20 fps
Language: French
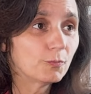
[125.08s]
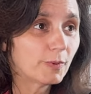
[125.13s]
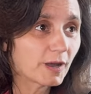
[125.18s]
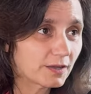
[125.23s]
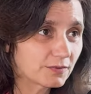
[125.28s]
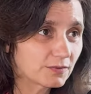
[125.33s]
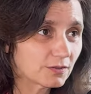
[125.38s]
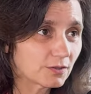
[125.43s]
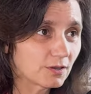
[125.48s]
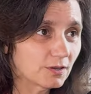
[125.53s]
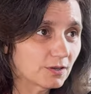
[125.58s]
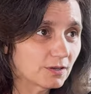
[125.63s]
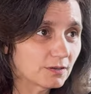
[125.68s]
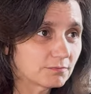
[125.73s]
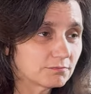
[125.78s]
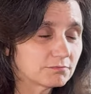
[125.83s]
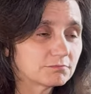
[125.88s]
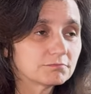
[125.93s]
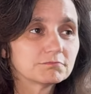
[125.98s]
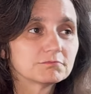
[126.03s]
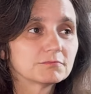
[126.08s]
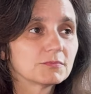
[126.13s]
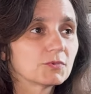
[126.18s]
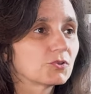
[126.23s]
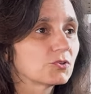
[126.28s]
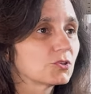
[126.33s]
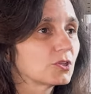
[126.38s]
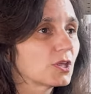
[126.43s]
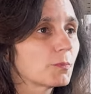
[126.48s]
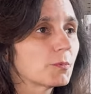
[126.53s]
brasseur,
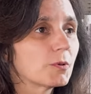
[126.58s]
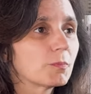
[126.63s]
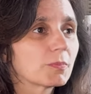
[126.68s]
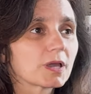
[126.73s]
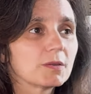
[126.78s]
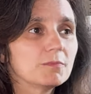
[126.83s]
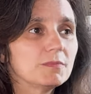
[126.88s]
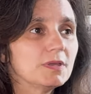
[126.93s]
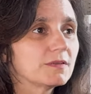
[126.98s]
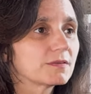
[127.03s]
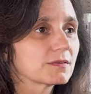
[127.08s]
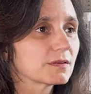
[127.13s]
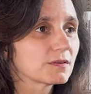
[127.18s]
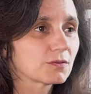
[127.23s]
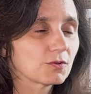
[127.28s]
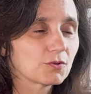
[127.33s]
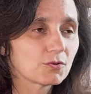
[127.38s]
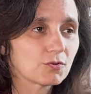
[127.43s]
c'est à peu près 1500